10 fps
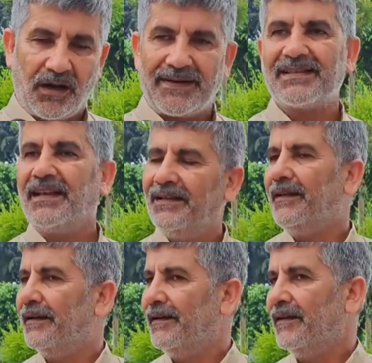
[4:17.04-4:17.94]

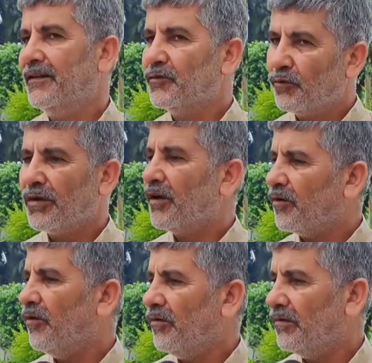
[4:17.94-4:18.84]
कार्यशैली है तो उन्हें
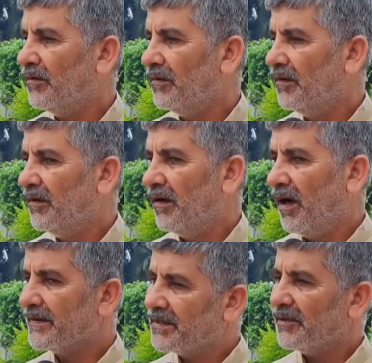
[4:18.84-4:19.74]
रखो
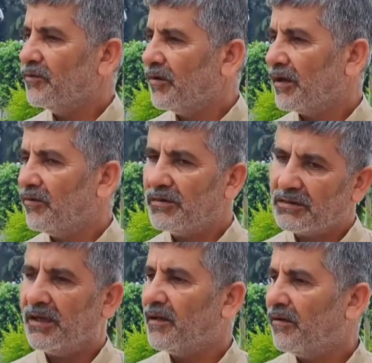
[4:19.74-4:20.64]
अस्थायी क्यों कर रहे हो
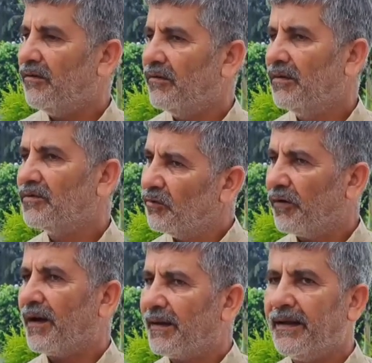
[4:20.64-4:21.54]
स्थायी करो तो
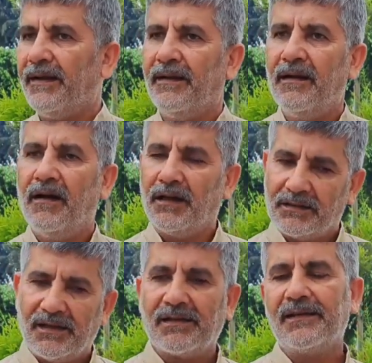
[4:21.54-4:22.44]
फर्क है
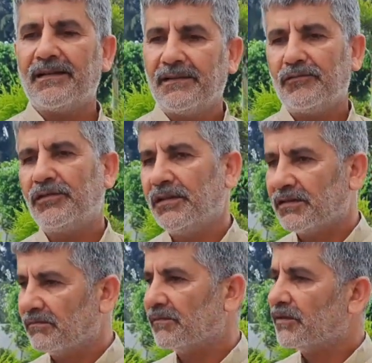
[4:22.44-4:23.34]
आदरणीय अखिलेश यादव जी
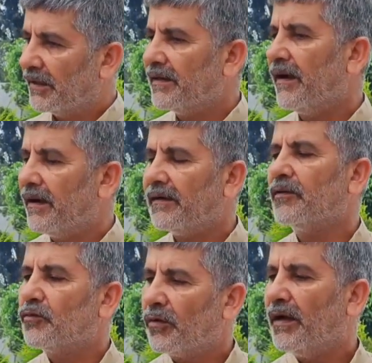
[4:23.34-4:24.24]
ने सही कहा है
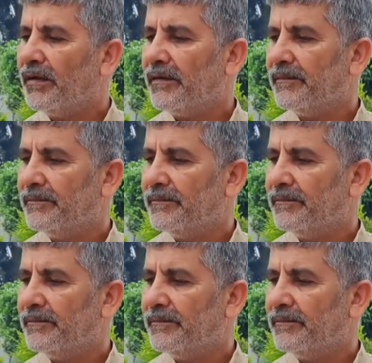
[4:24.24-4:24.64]
गलत तो कहा है